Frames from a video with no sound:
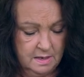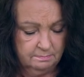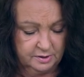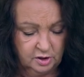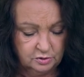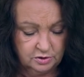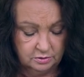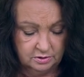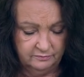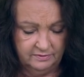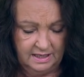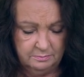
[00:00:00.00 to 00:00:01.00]
proton
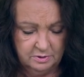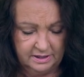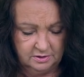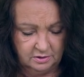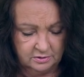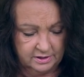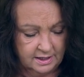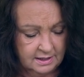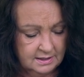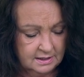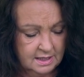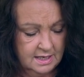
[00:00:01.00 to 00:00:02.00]
w
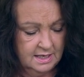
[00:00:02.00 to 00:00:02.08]
laboratoriach,